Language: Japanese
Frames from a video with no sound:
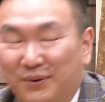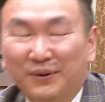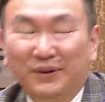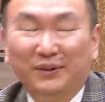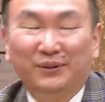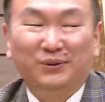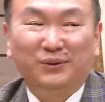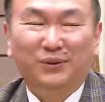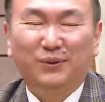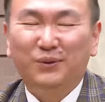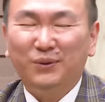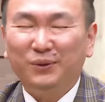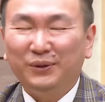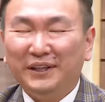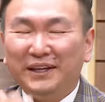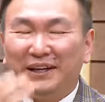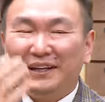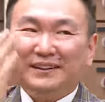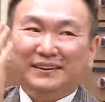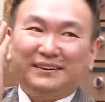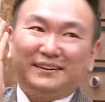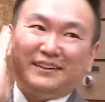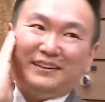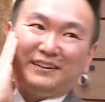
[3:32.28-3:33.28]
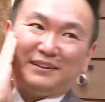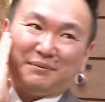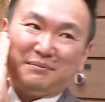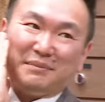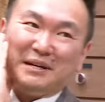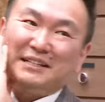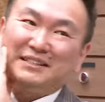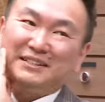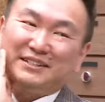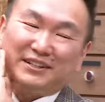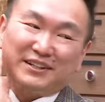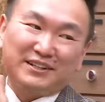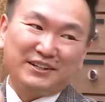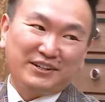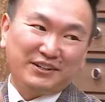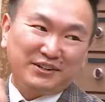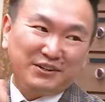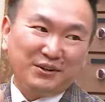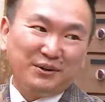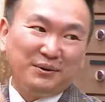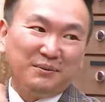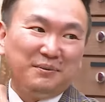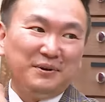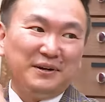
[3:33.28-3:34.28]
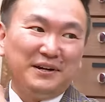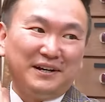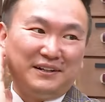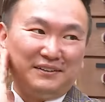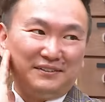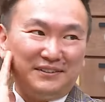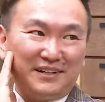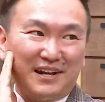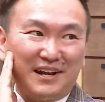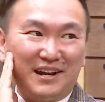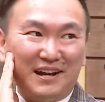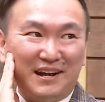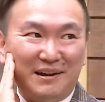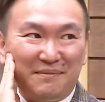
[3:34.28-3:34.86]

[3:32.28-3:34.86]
これどこでやってた？めっちゃ聞き覚えある。楽